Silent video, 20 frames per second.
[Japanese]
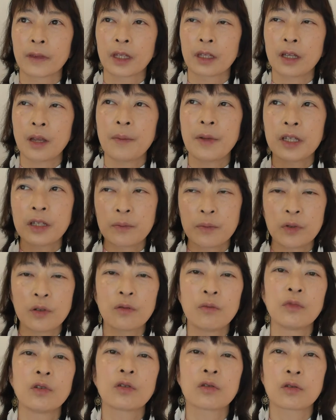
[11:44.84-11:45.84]
たまに
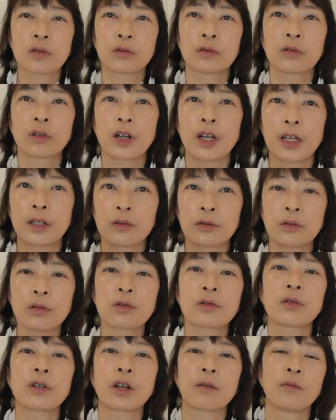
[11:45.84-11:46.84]
プロモーションとかやると
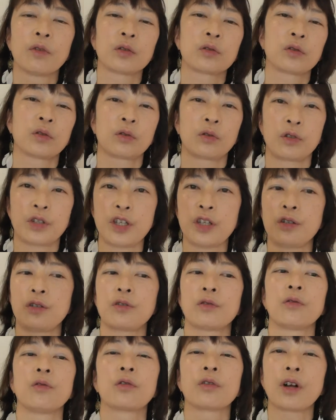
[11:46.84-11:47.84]
それがもうちょっと人
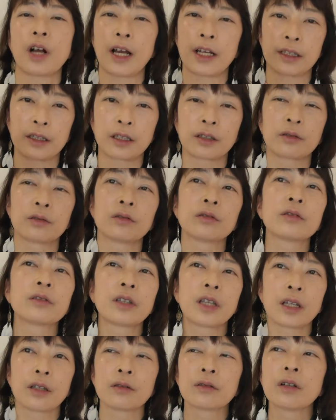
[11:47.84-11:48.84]
数多く入ってくるっ
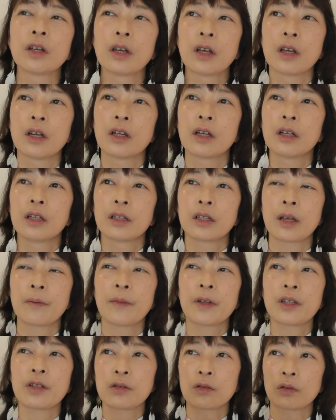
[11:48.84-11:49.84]
ていうた
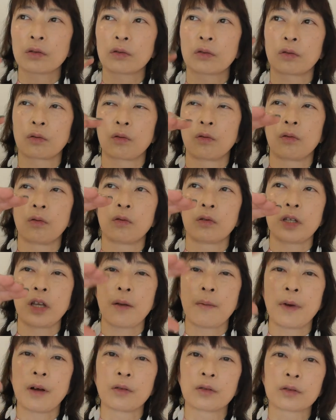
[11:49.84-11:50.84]
まにちょっとこう
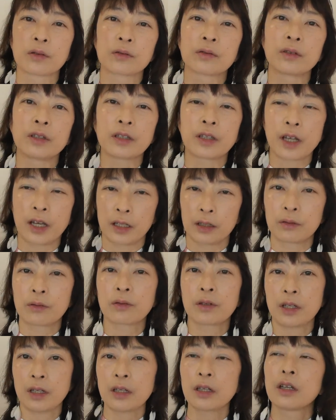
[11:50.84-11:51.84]
山を作りたい
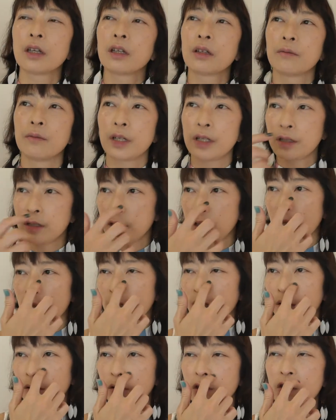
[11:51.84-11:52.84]
時、まあ、1
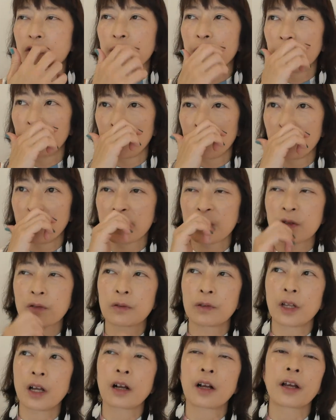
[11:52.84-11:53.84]
年に私も
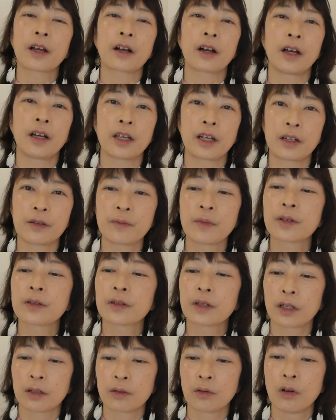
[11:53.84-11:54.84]
プロモーション何回かやりま
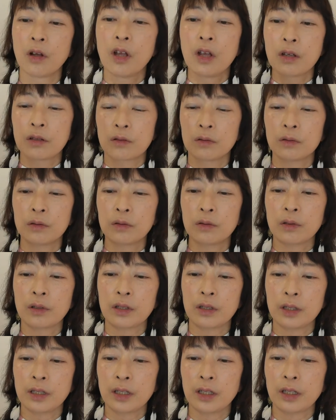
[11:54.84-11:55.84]
すけどその
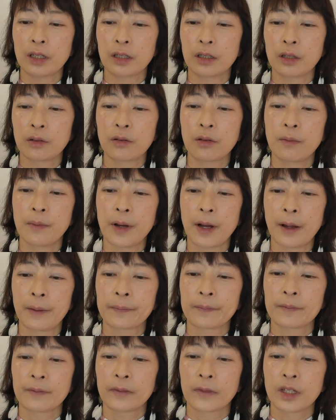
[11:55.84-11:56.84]
時に例え
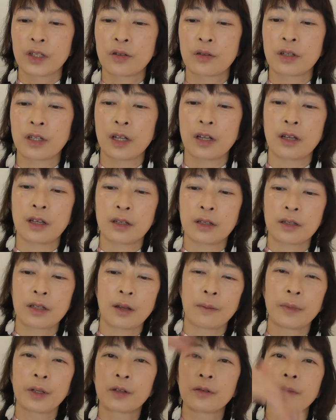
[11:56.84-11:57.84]
ば月で
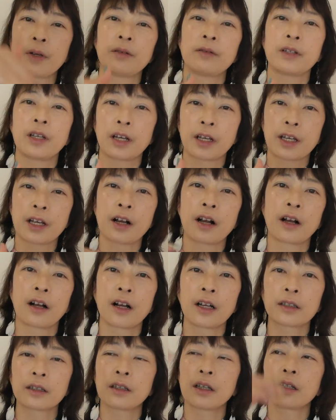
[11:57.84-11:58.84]
300万売り上げが上
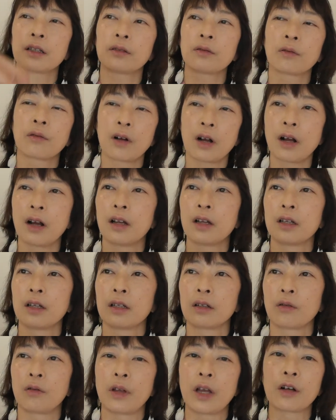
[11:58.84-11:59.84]
がったりとか
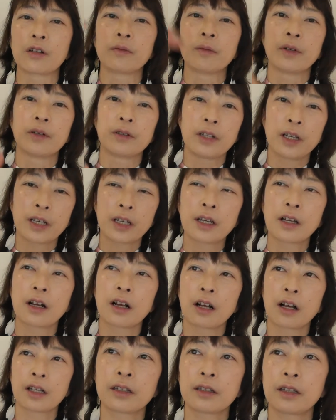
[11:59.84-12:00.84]
500万売上げ
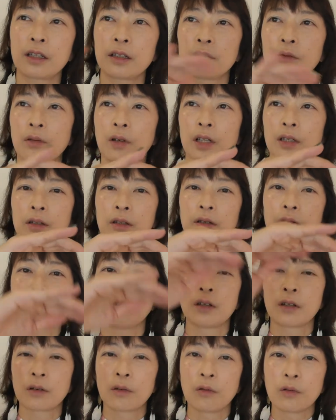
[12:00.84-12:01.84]
が上たりとかっていう
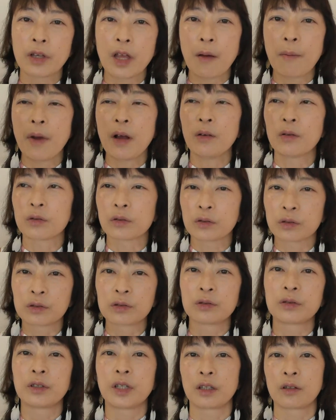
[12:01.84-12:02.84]
こう山を
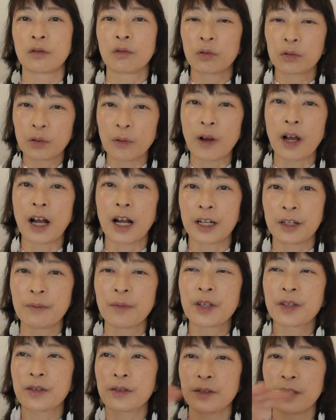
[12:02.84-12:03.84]
作っていくことはあり
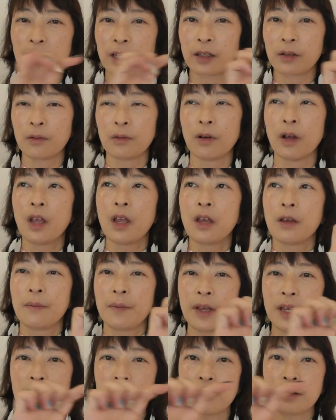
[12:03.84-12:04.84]
ますだけど
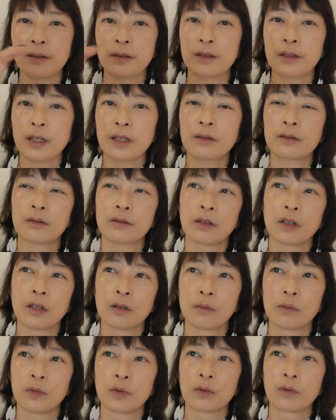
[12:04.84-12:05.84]
ベースになる
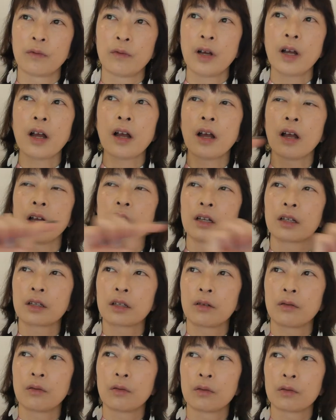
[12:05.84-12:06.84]
ものは
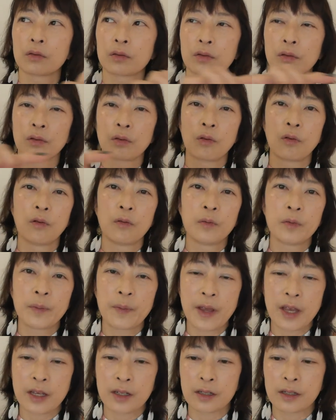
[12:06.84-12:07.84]
基本その
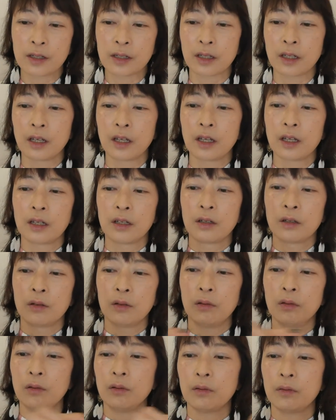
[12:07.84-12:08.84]
ホームページ
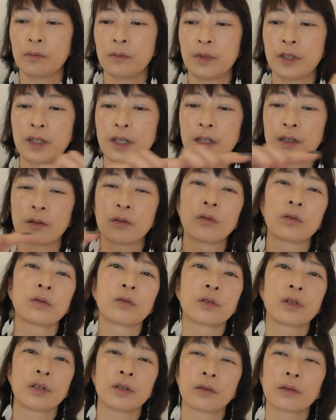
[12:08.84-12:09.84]
を見せるこ
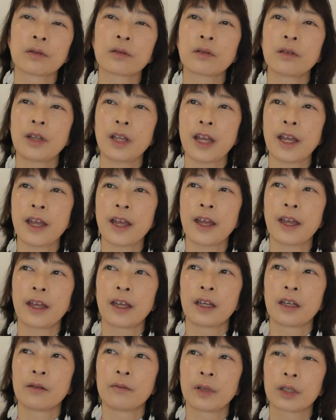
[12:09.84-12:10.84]
とによって、
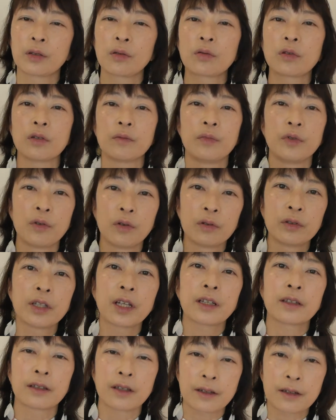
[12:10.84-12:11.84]
まあ、特にブログ
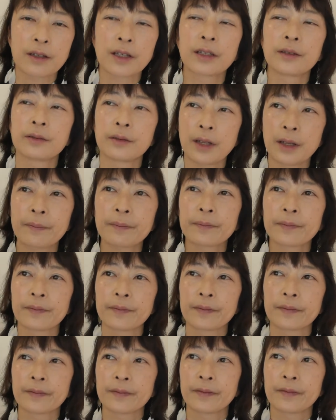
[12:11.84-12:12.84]
なんですけどね
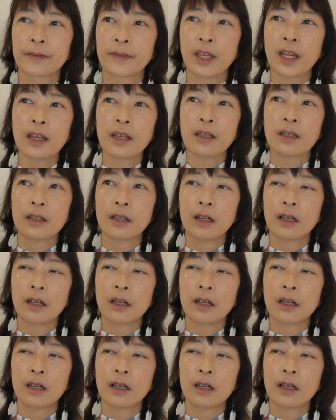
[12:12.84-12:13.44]
で